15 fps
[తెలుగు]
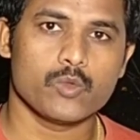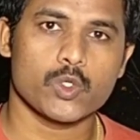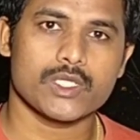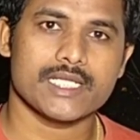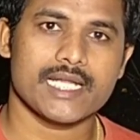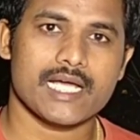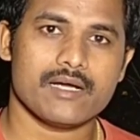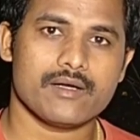మూడు
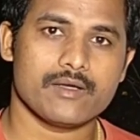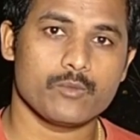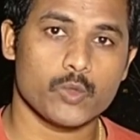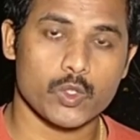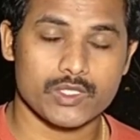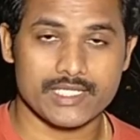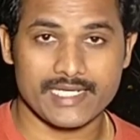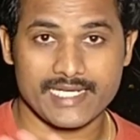వందల
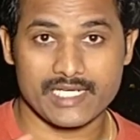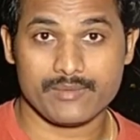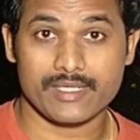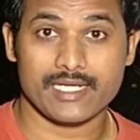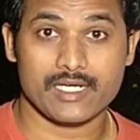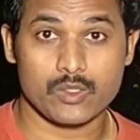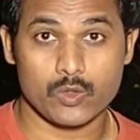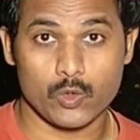మూడు వందల ఎనభై
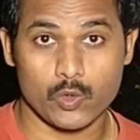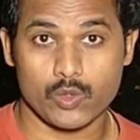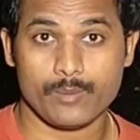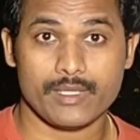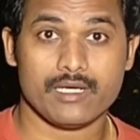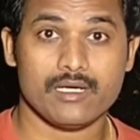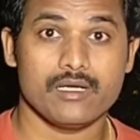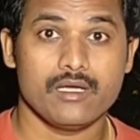అడుగుల
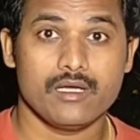లోపల